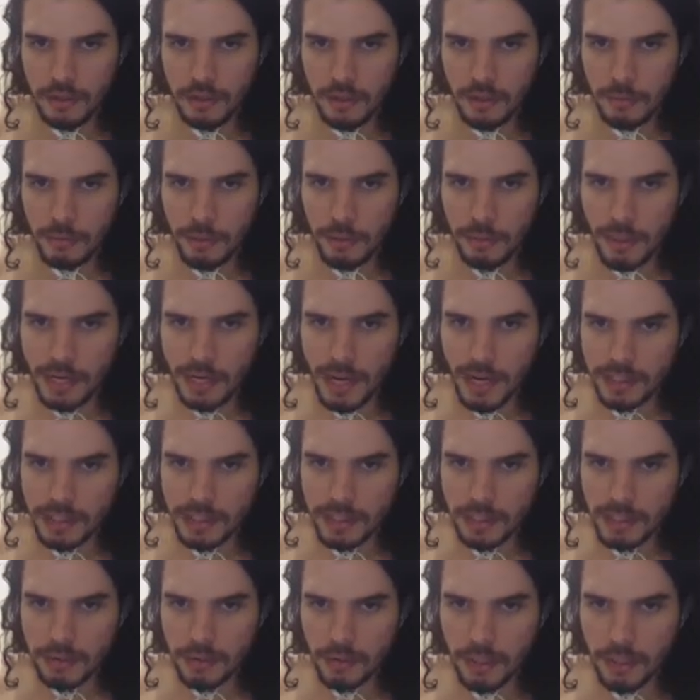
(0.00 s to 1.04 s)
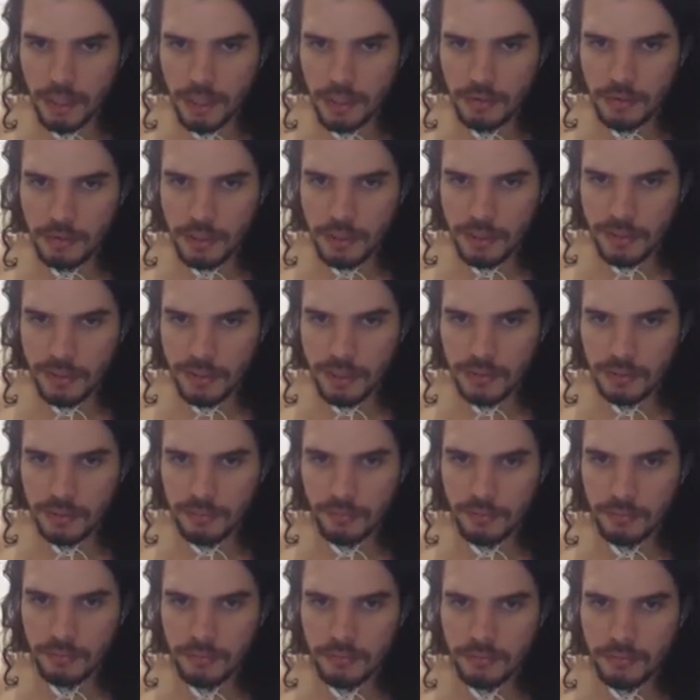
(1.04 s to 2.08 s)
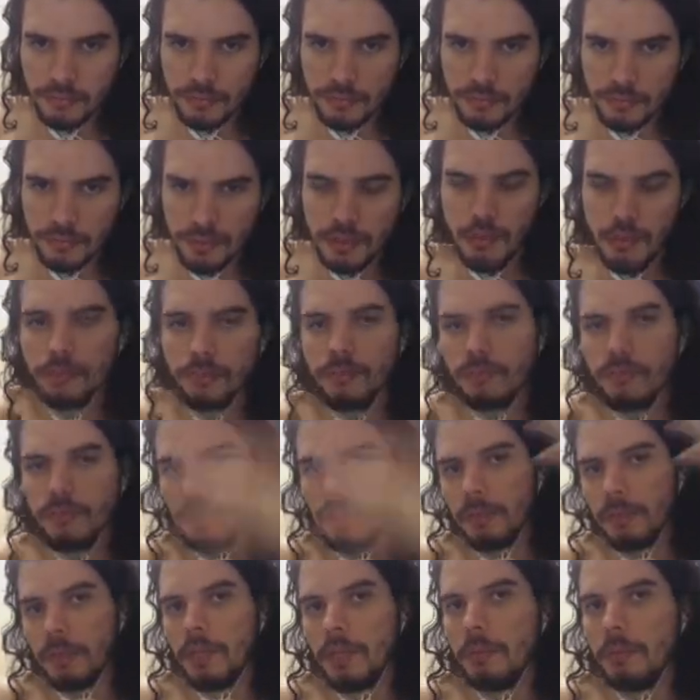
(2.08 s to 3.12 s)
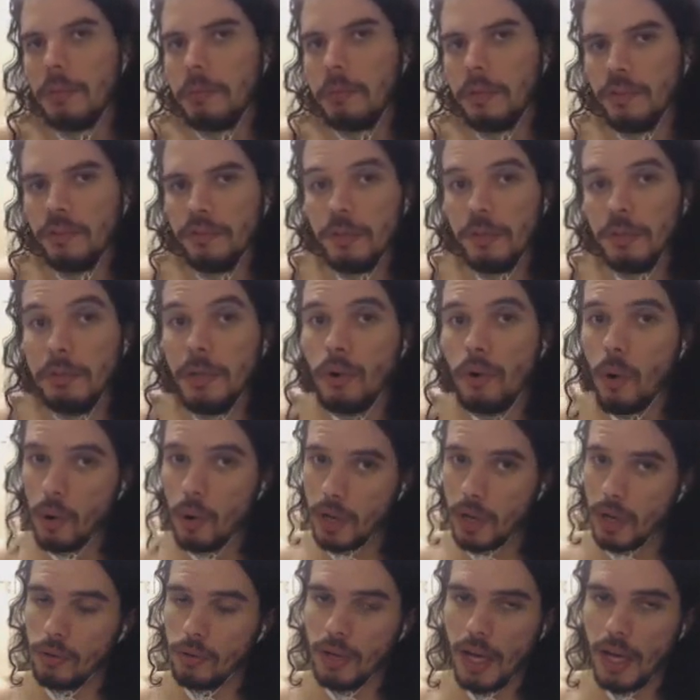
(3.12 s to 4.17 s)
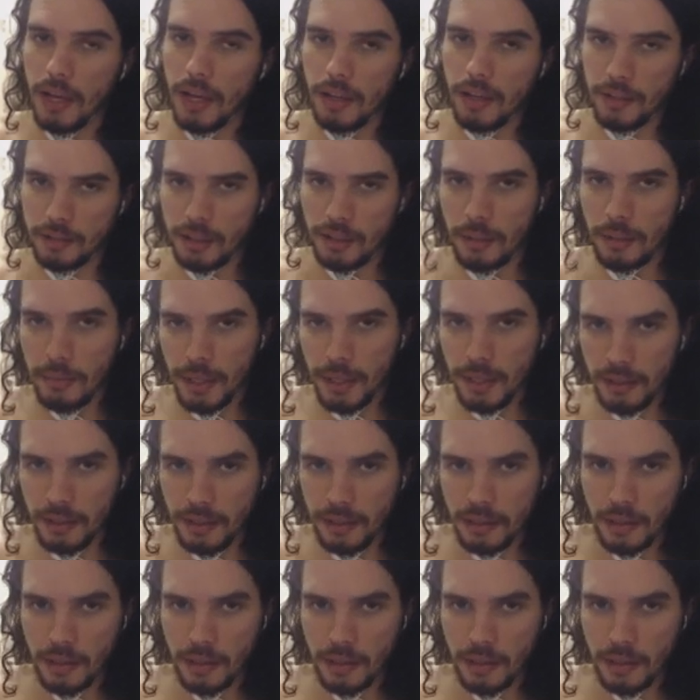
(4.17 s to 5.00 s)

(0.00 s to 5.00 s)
Tá abrindo uma caixa de correio, tá vendo? Então você pode abrir pelo VIP em qualquer lugar também.